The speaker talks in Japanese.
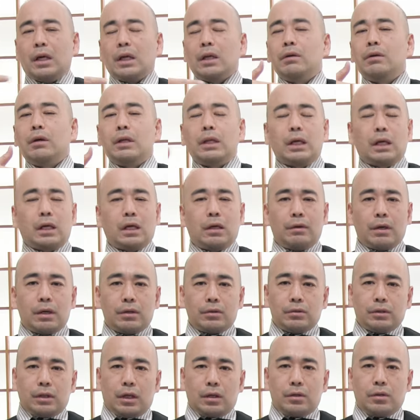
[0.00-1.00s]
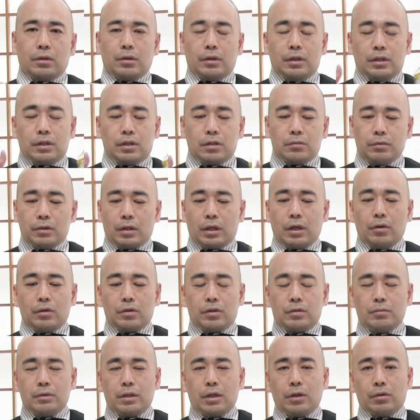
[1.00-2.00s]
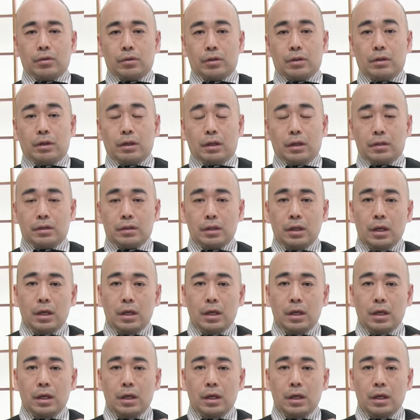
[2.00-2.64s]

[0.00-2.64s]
あるいは仲悪くなるように仕向けを仕向けようとしてたわけです。